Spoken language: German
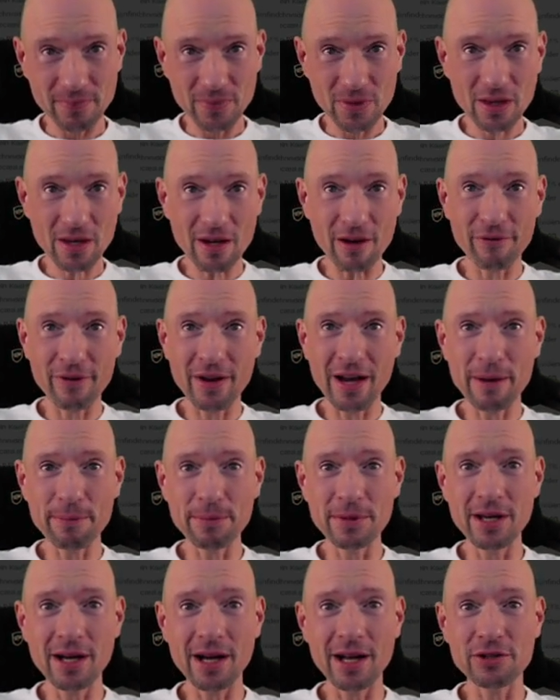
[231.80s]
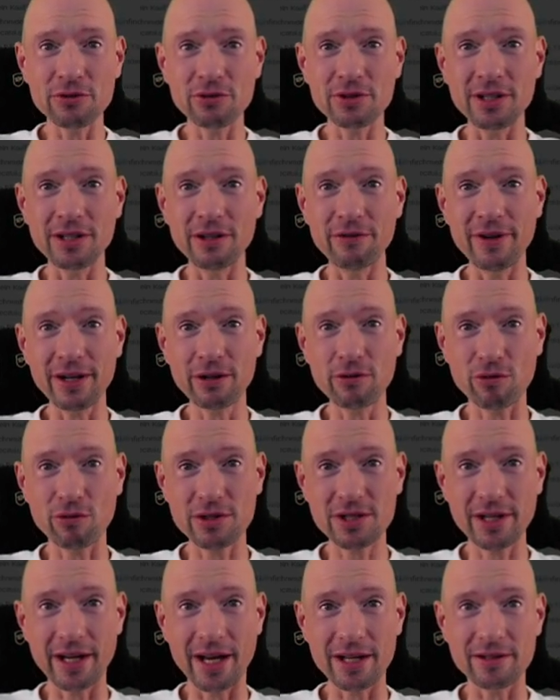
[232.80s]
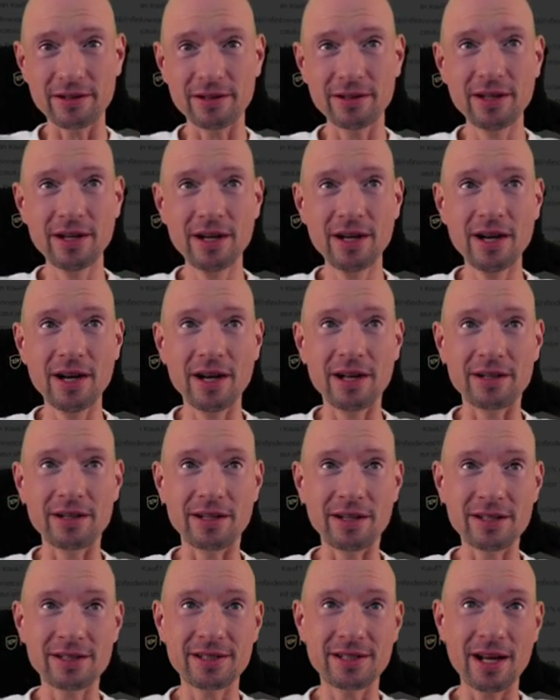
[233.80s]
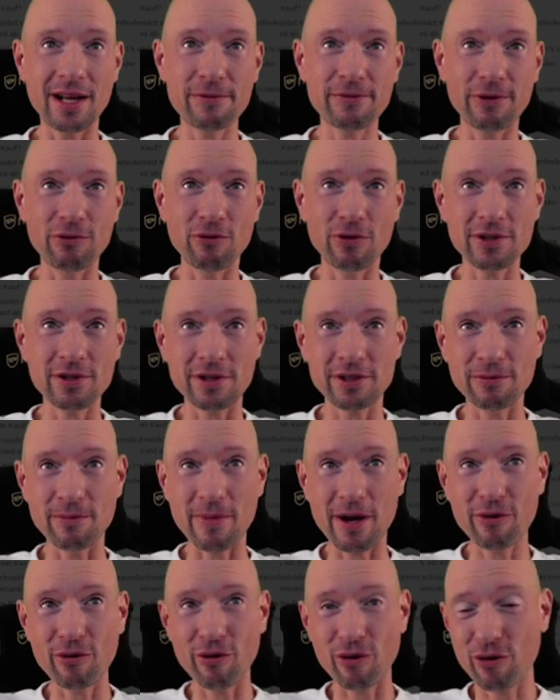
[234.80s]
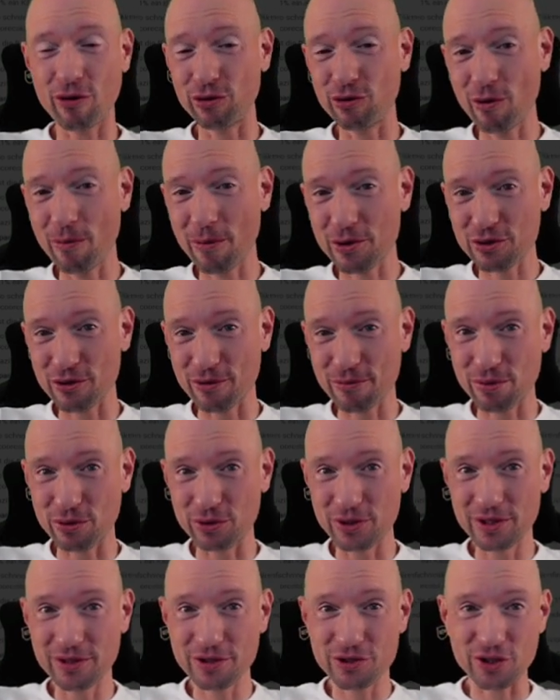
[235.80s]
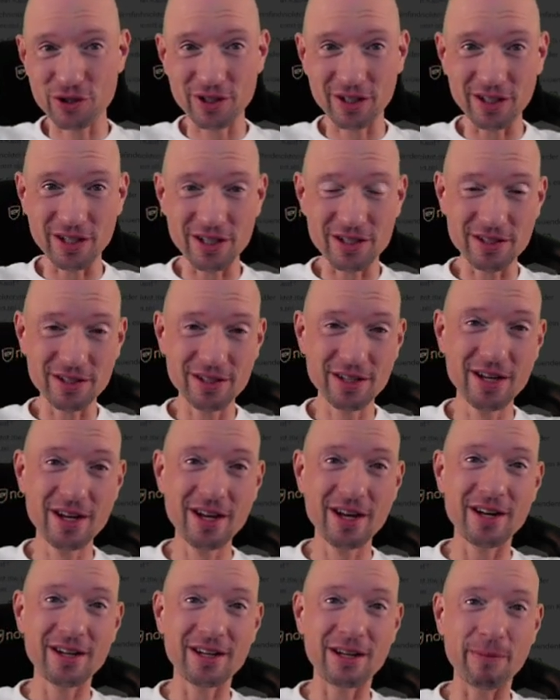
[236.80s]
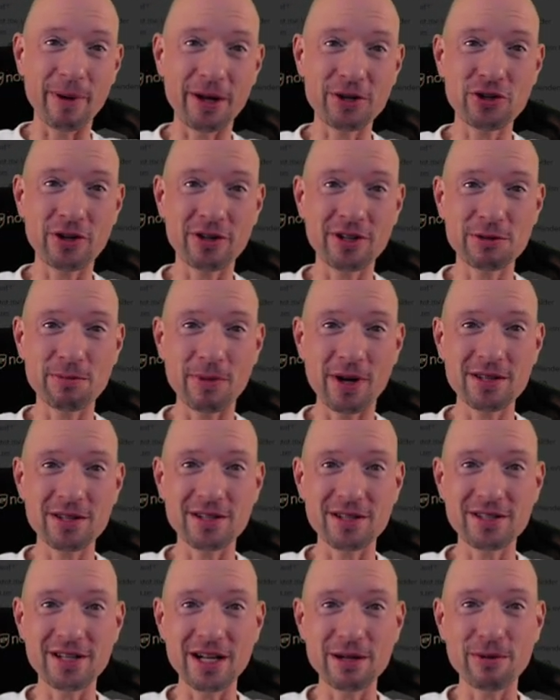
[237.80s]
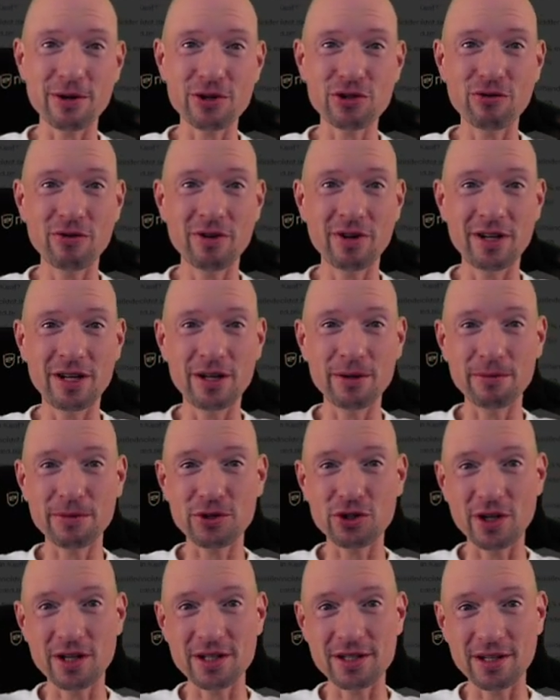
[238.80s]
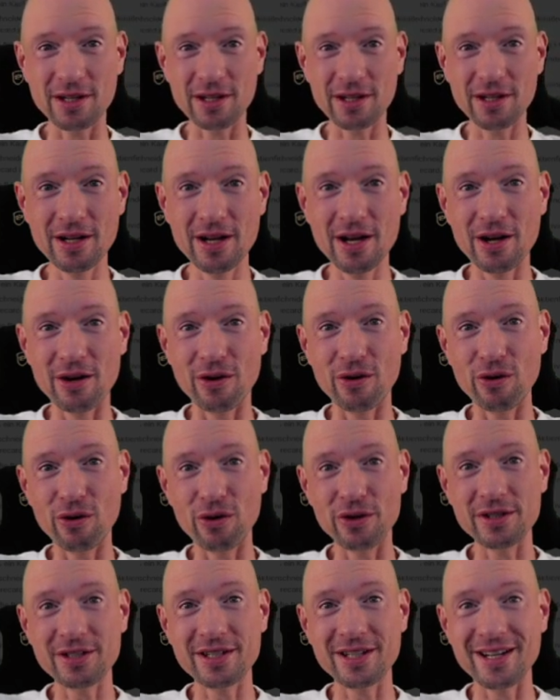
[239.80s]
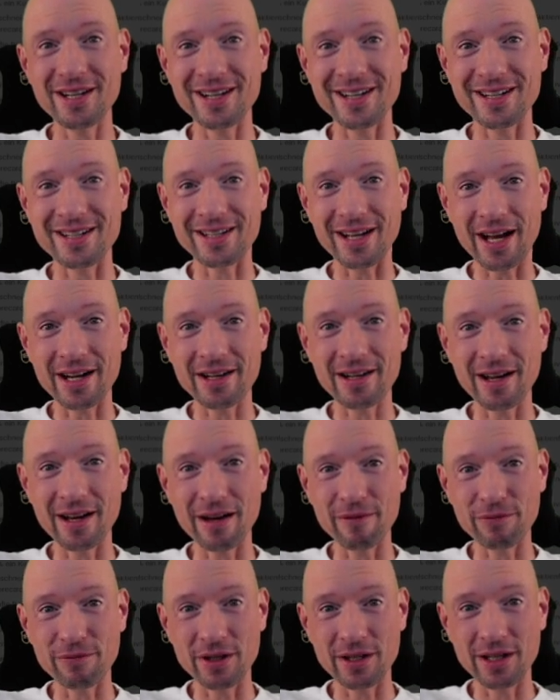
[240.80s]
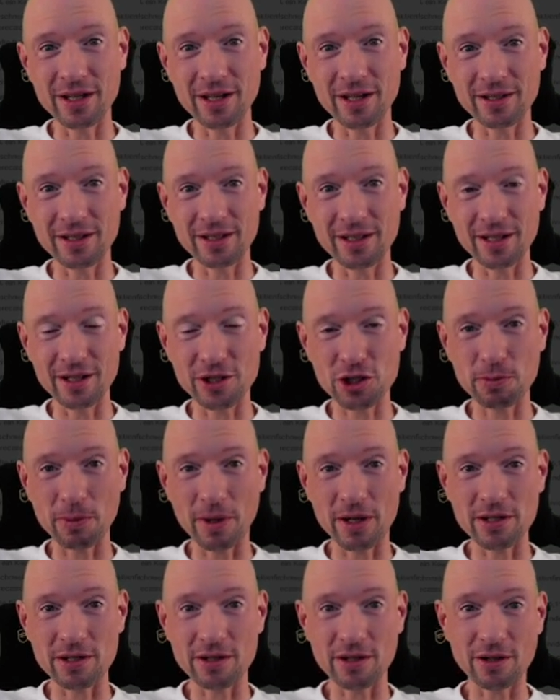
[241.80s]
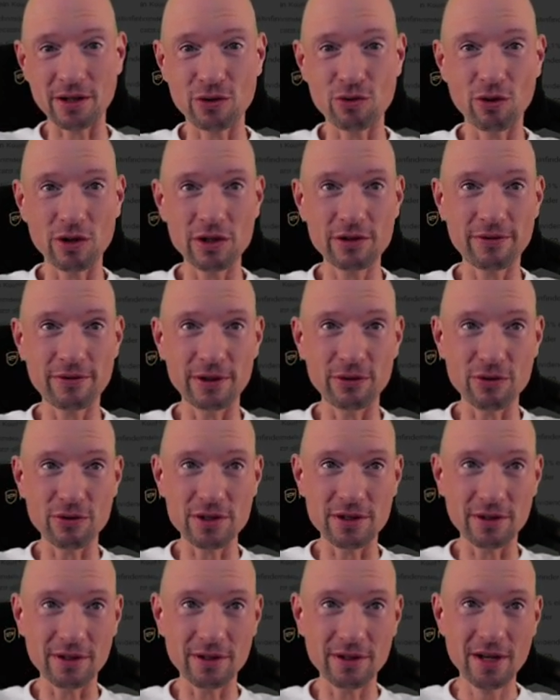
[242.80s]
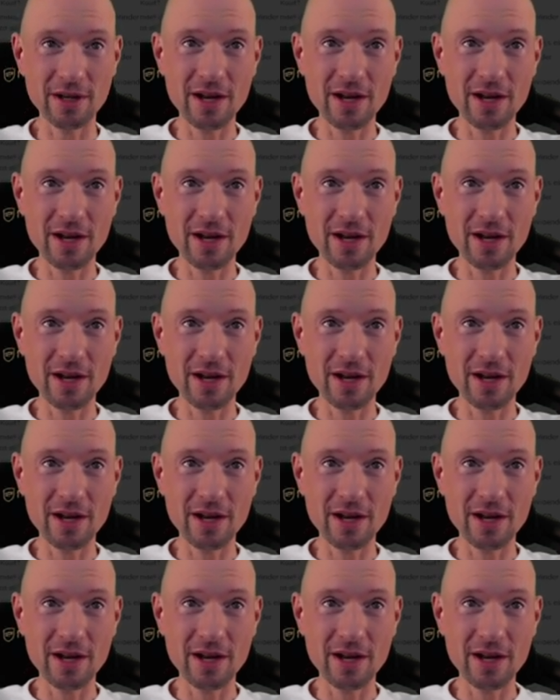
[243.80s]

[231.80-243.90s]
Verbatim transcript: Wir haben hier also die Wirkungskette dies selbst verursachte makroökonomische und politische Krisen. Die Menschheit ist meistens selber schuld an ihrem Schicksal und dann haben wir hier die entsprechenden Kursverluste.